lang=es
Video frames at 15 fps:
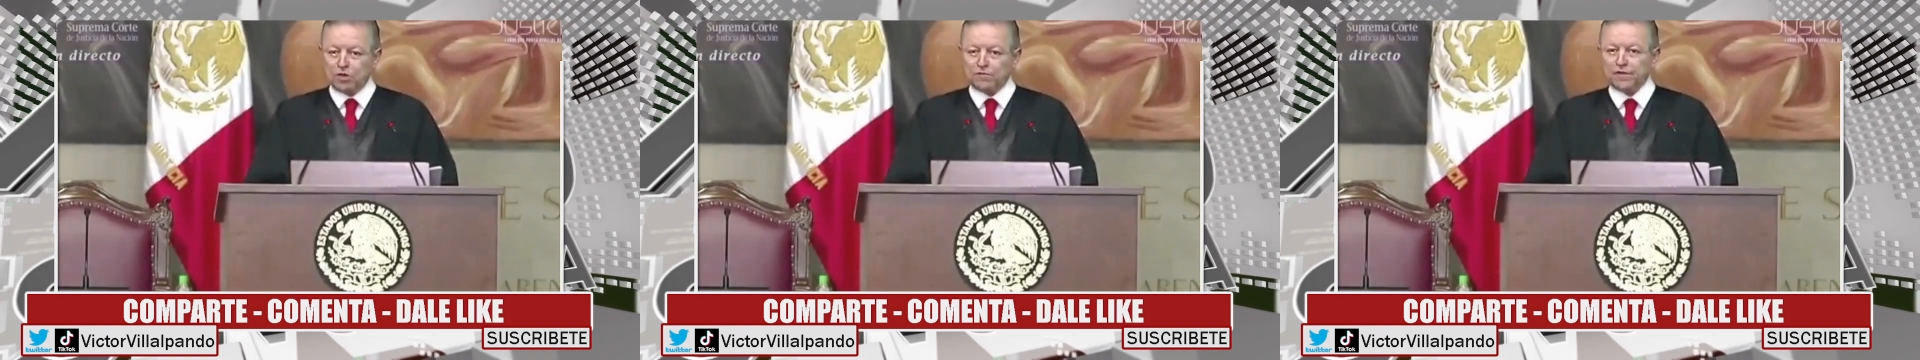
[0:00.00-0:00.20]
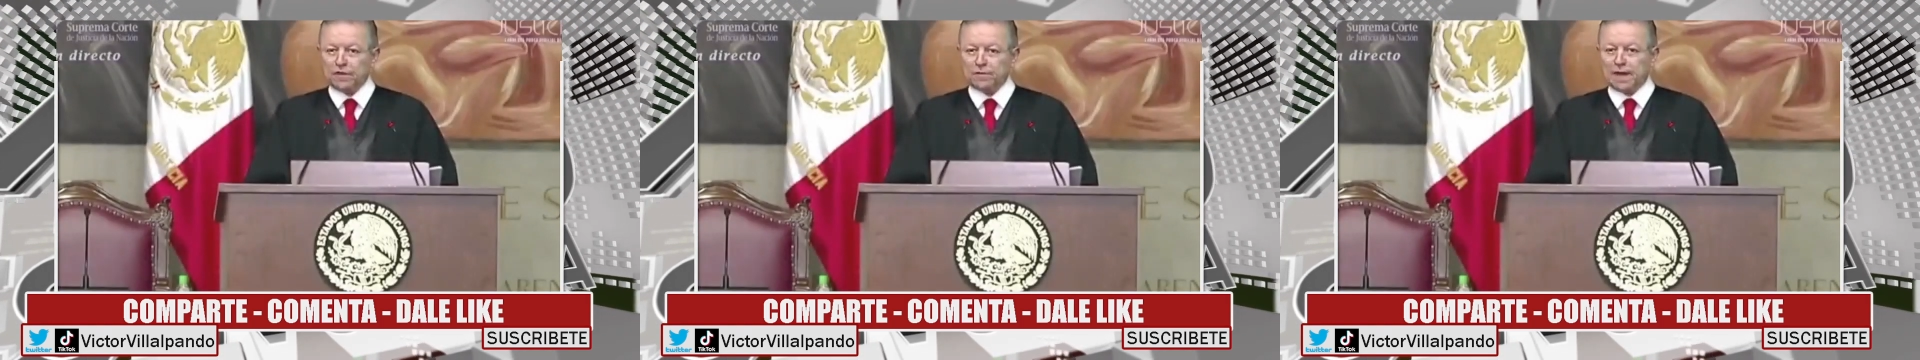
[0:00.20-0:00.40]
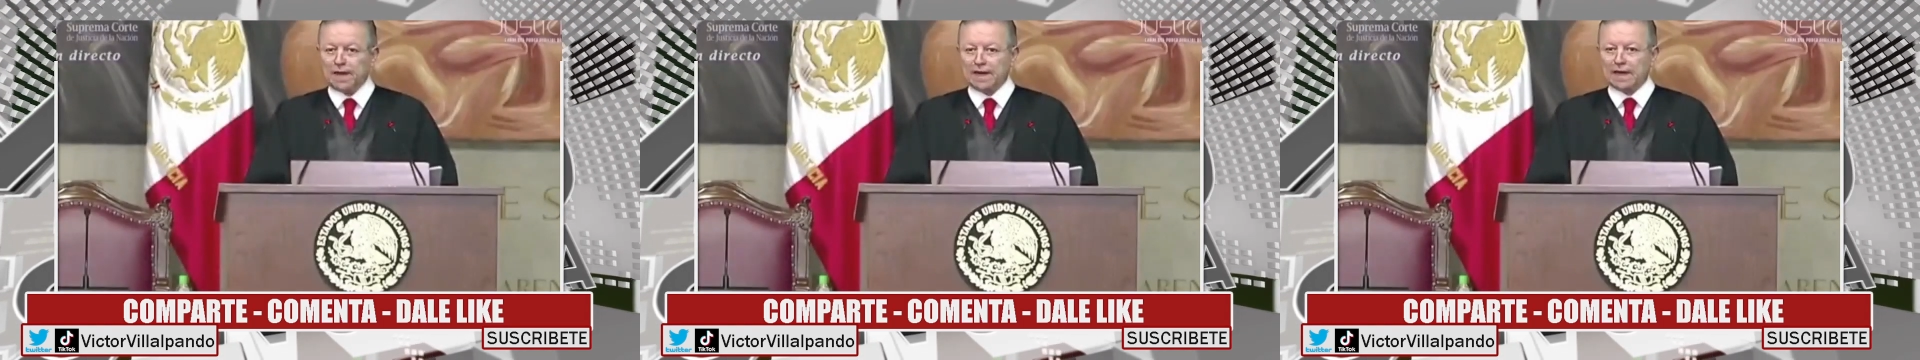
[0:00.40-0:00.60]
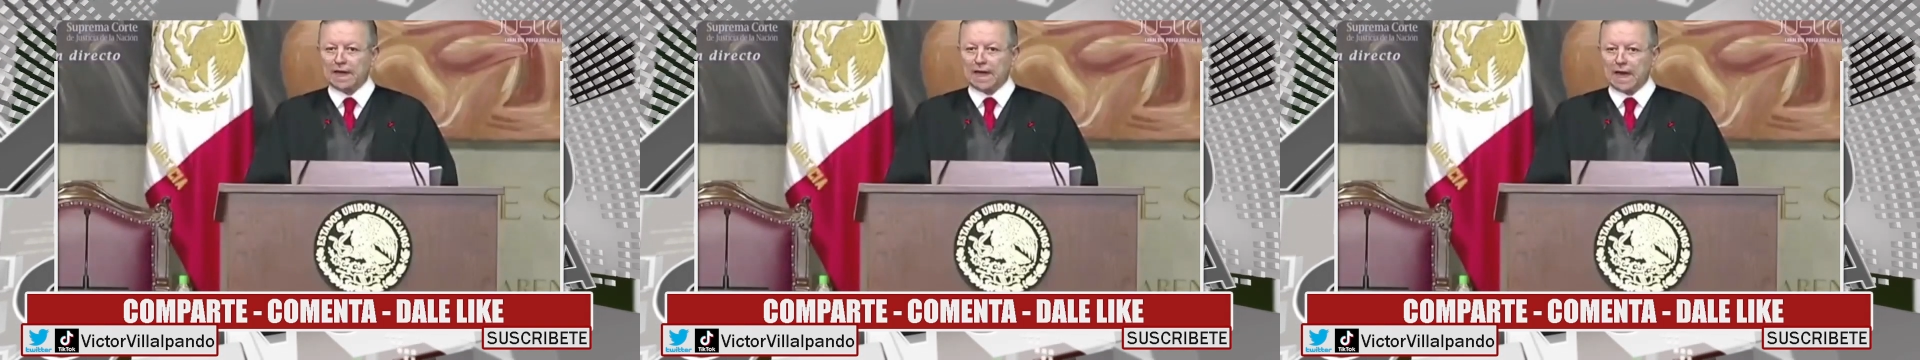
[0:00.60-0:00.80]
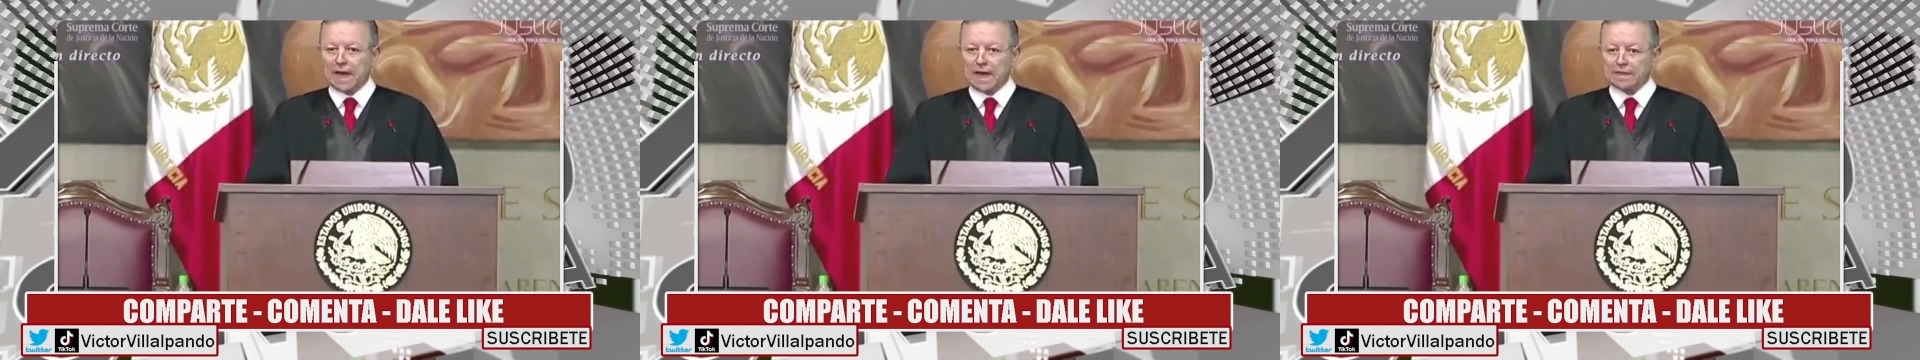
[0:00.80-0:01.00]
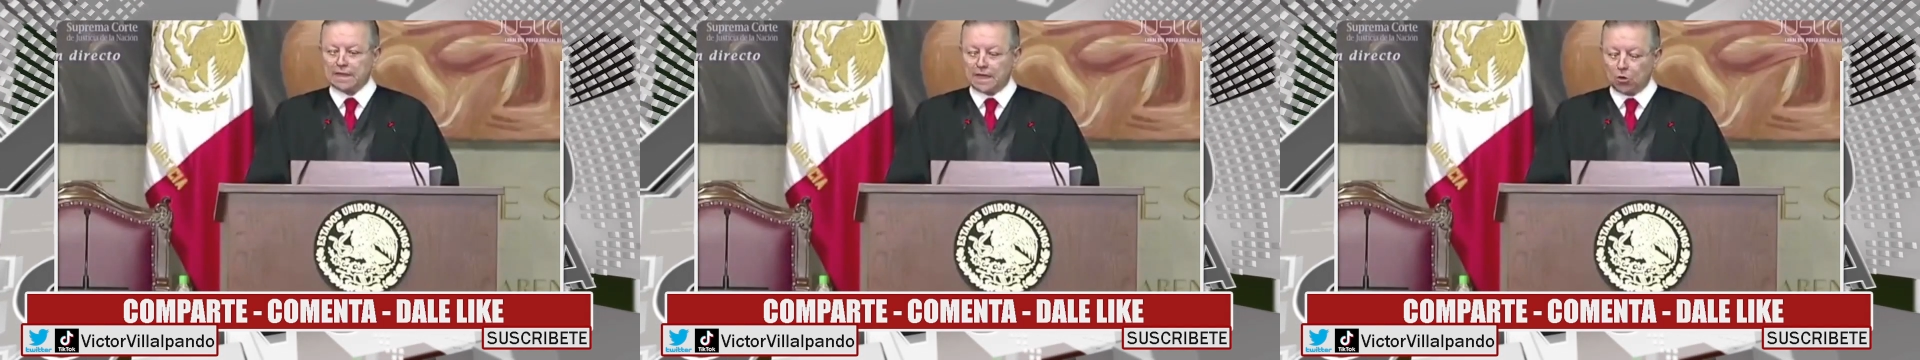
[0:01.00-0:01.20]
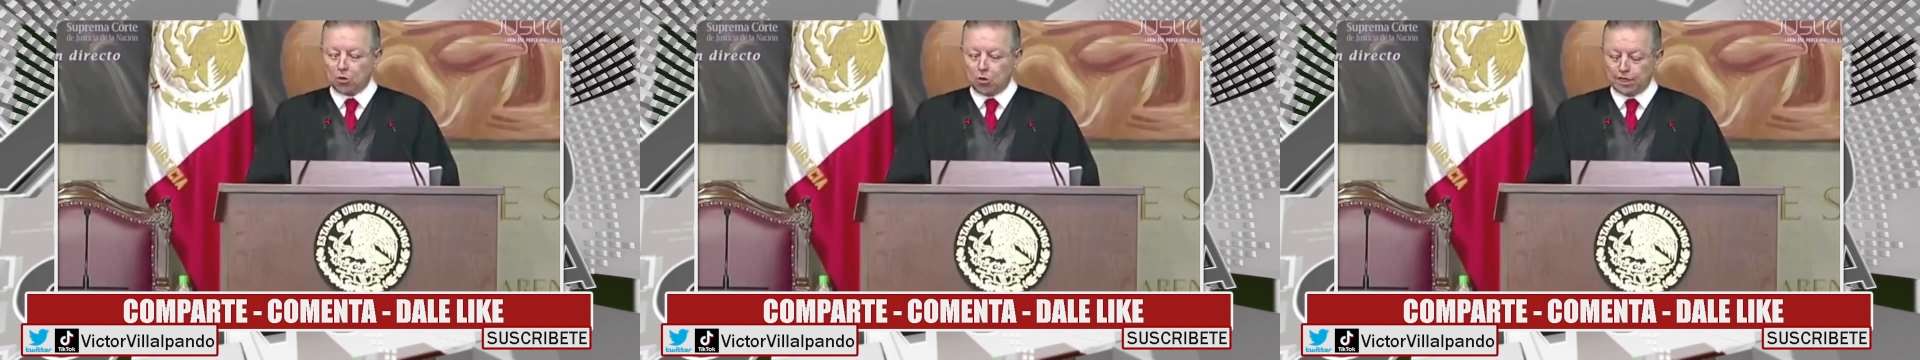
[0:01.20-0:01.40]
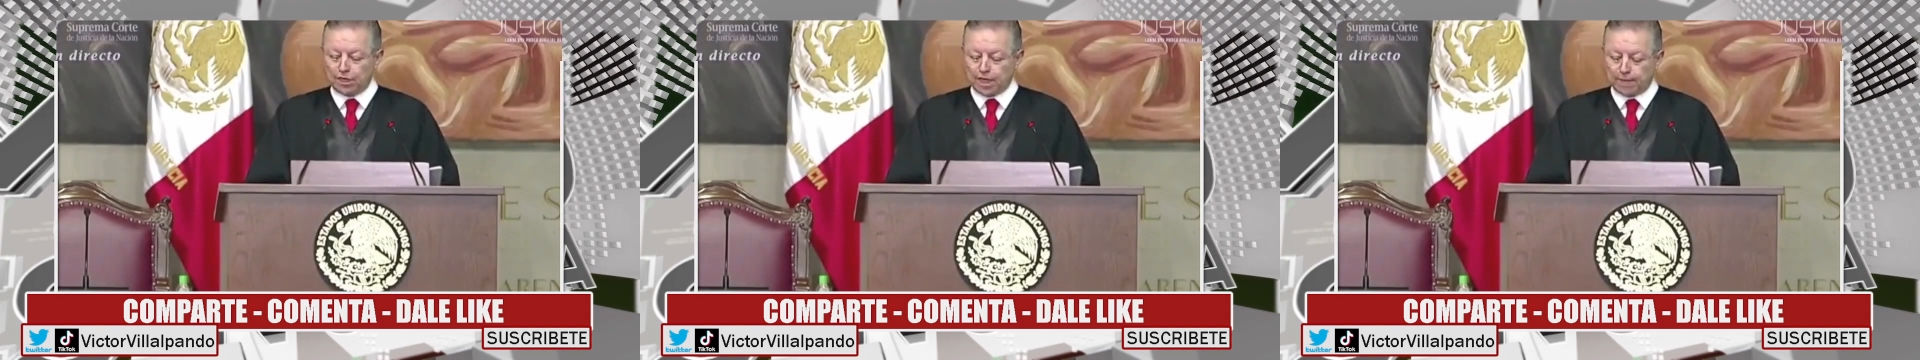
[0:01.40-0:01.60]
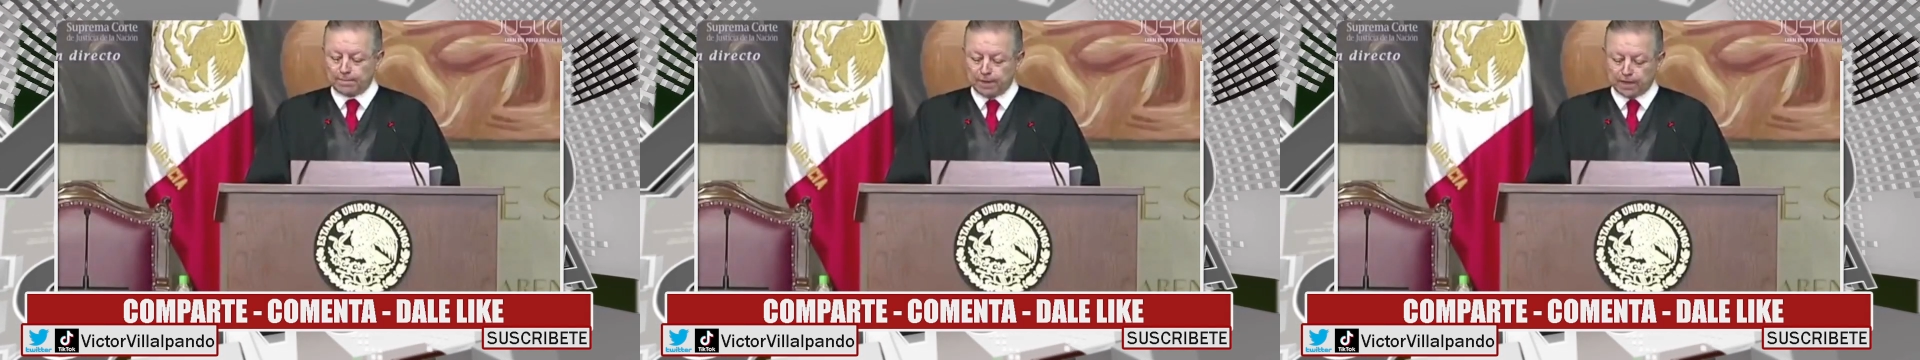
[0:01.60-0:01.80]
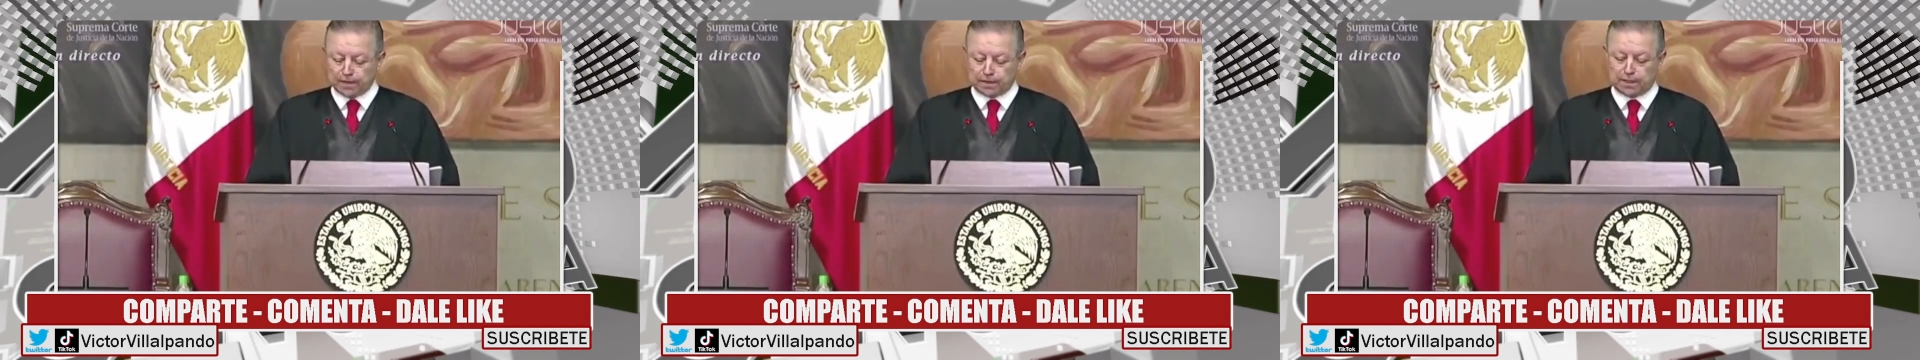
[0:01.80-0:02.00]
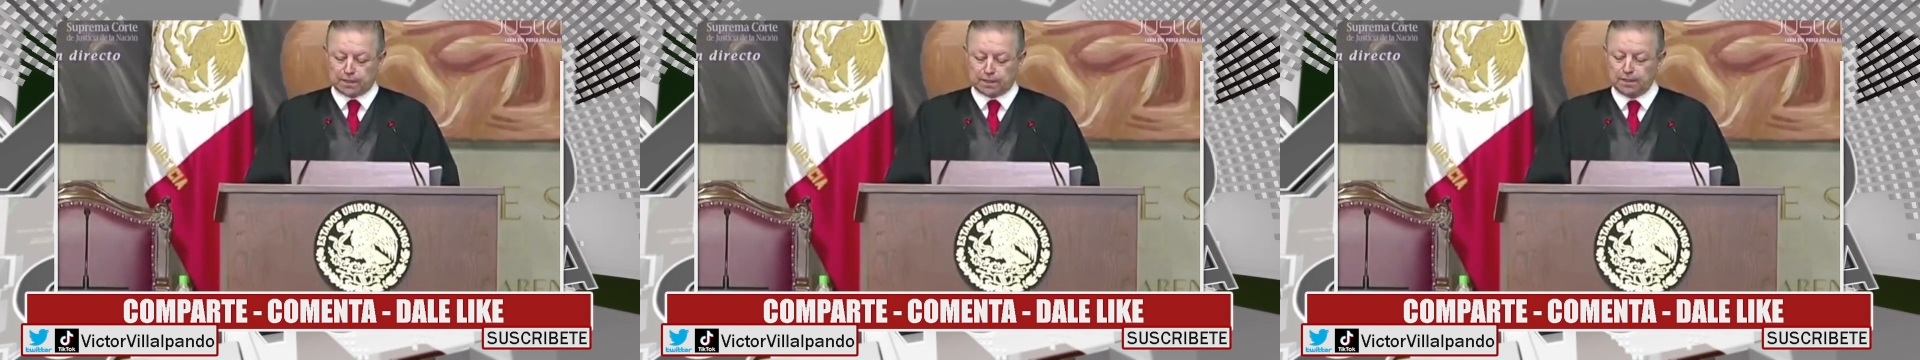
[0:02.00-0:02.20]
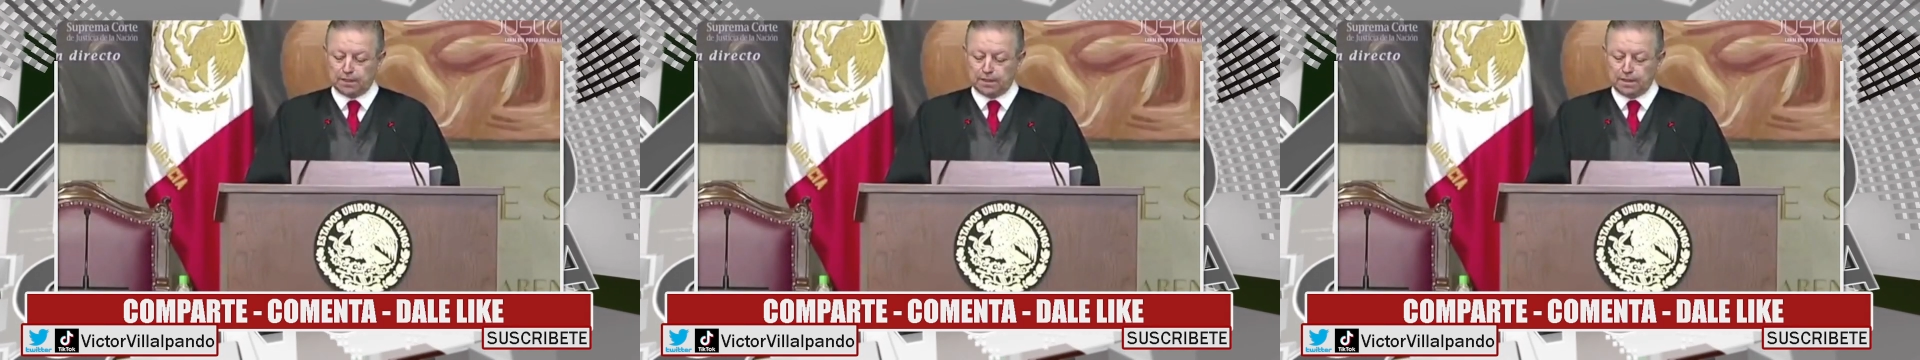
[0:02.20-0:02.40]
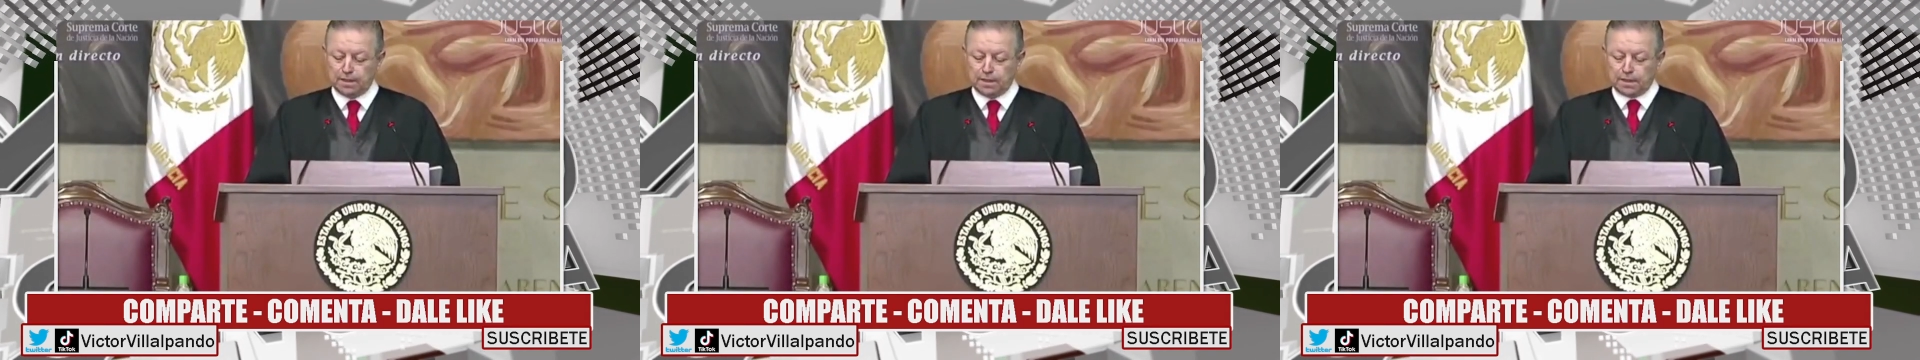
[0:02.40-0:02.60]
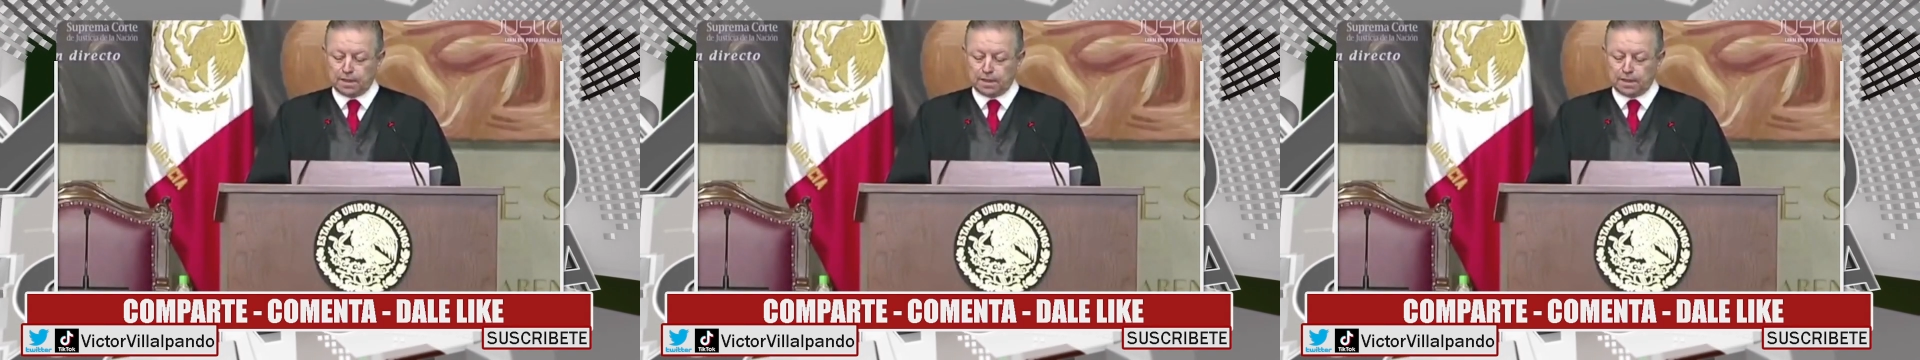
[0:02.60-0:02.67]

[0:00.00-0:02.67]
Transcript: Puedo afirmar categóricamente